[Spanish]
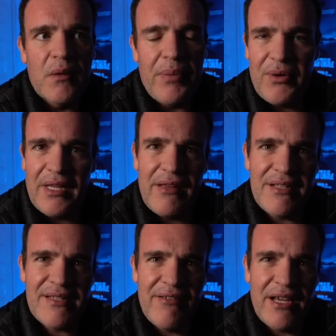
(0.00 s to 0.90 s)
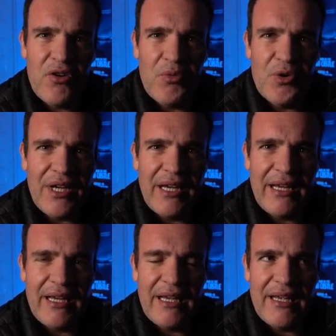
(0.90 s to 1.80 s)
pero cada vez se ve como
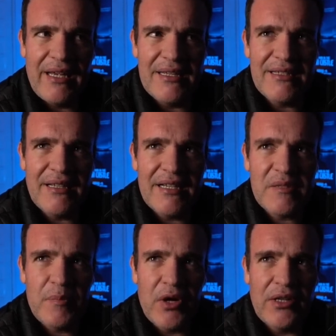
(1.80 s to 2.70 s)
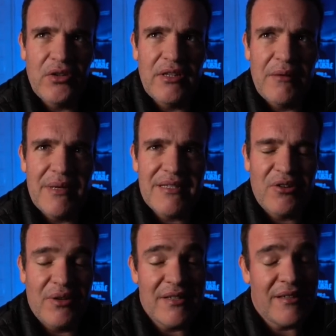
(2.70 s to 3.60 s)
que están explorando temas
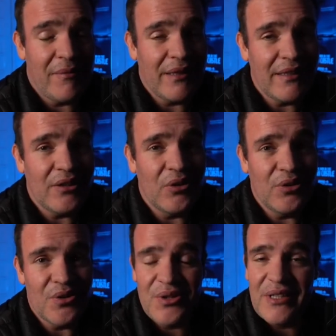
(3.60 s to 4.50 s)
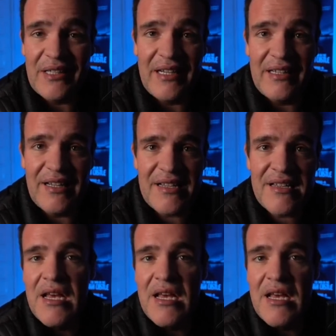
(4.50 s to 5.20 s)
que honestamente no, no son tan del interés.